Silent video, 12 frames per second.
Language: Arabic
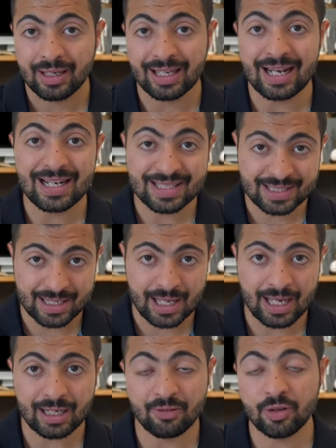خلال
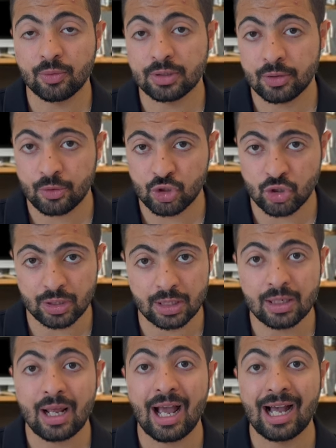السنه هاي
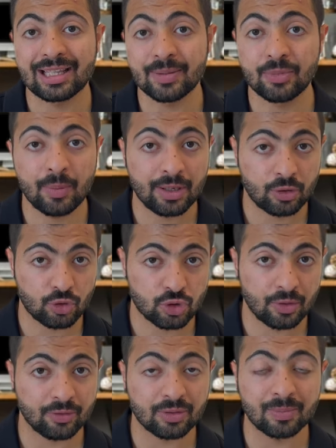2022 حتبدا
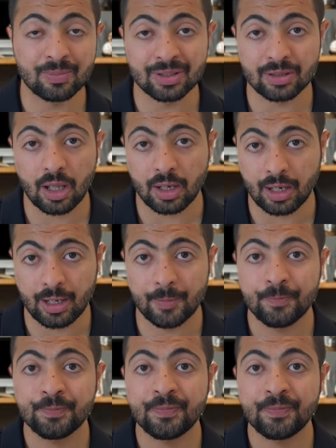مايكروسوفت بطرح